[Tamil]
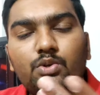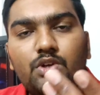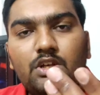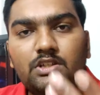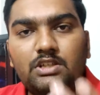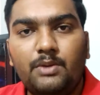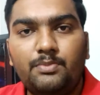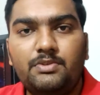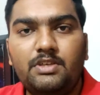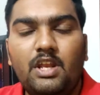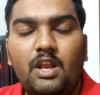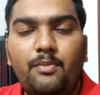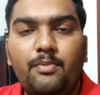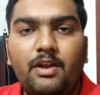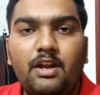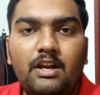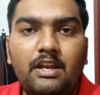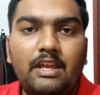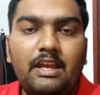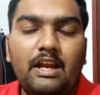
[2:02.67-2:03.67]
இதுக்கு
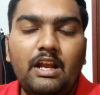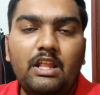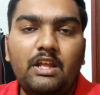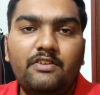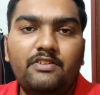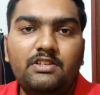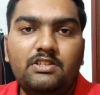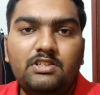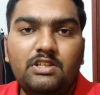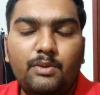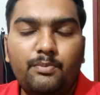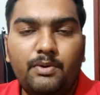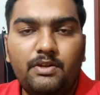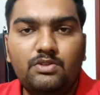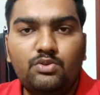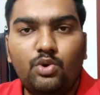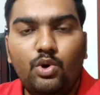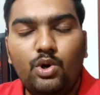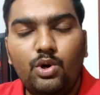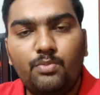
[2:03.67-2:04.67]
சப்ஸ்கிரைப் நீங்களும் வந்து செக்
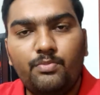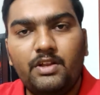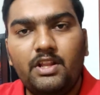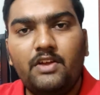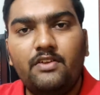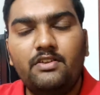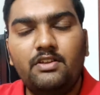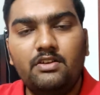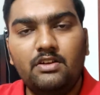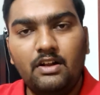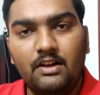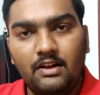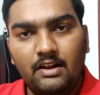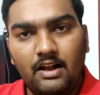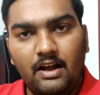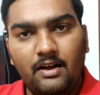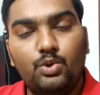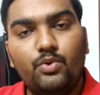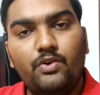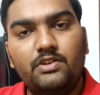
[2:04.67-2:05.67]
பண்ணி சொல்லணும் அதாவது
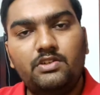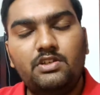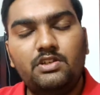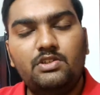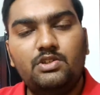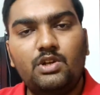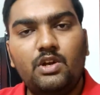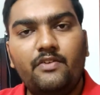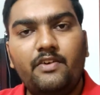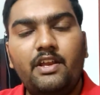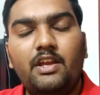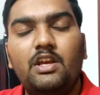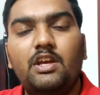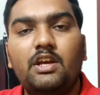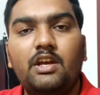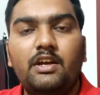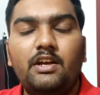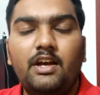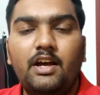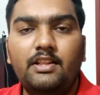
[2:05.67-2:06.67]
டூ ஒன் சிக்ஸ் ஜீரோ
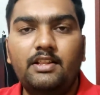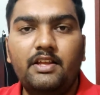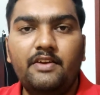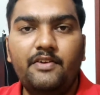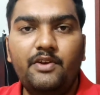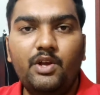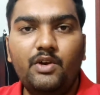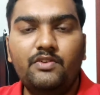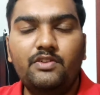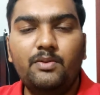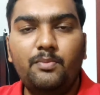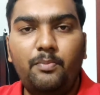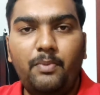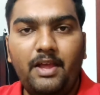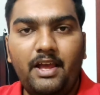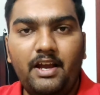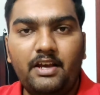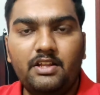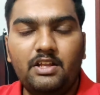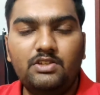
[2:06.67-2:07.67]
வரைக்கும் அந்த வீடியோ வந்து
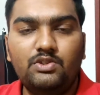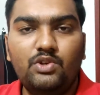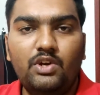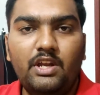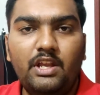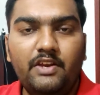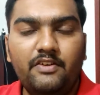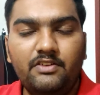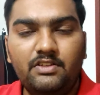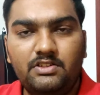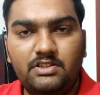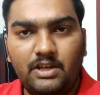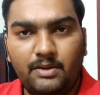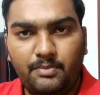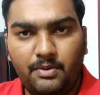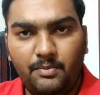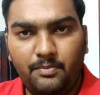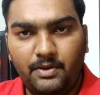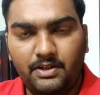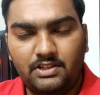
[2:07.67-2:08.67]
ப்ளே ஆகுதான்னு சொல்லி நீங்கள் வந்து
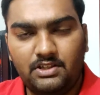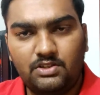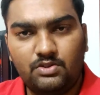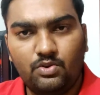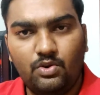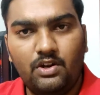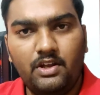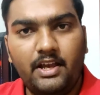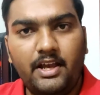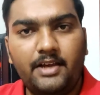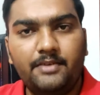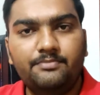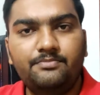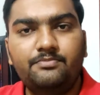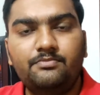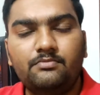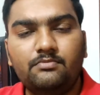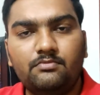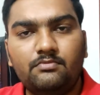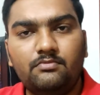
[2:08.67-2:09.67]
செக் பண்ணி பார்த்துட்டு சொல்லுங்கள்
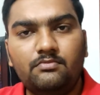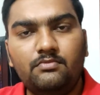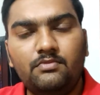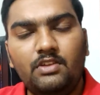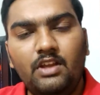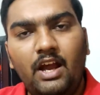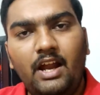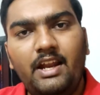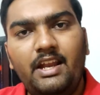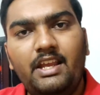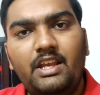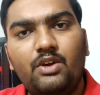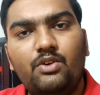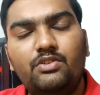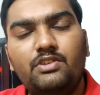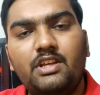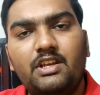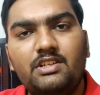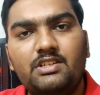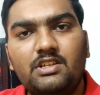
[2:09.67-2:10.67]
அண்ட் நீங்கள்
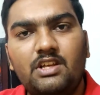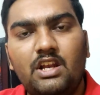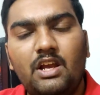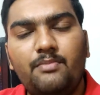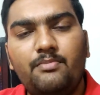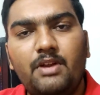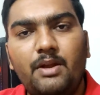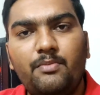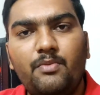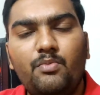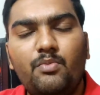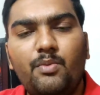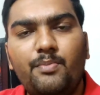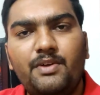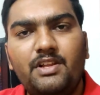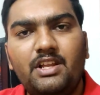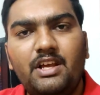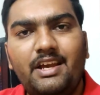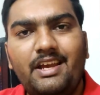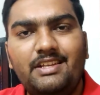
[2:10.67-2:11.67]
வந்து தெரிஞ்சுக்கலாம் நம்ம
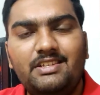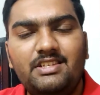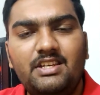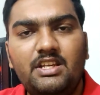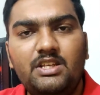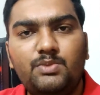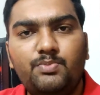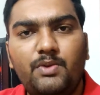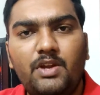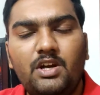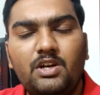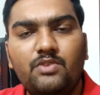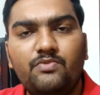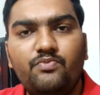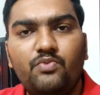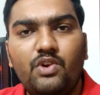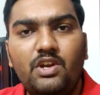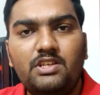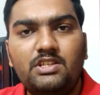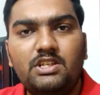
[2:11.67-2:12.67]
மொபைல் தான் ஹெச்டி டிஸ்பிளே
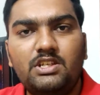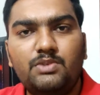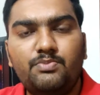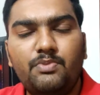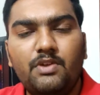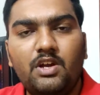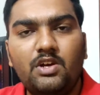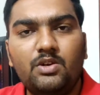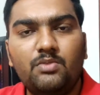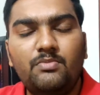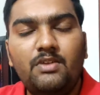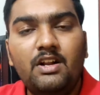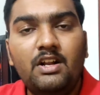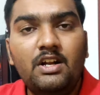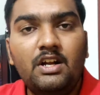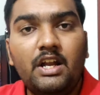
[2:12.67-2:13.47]
ஆகட்டும் ஃபுல் ஹெச் டிஸ்பிளே ஆகட்டும்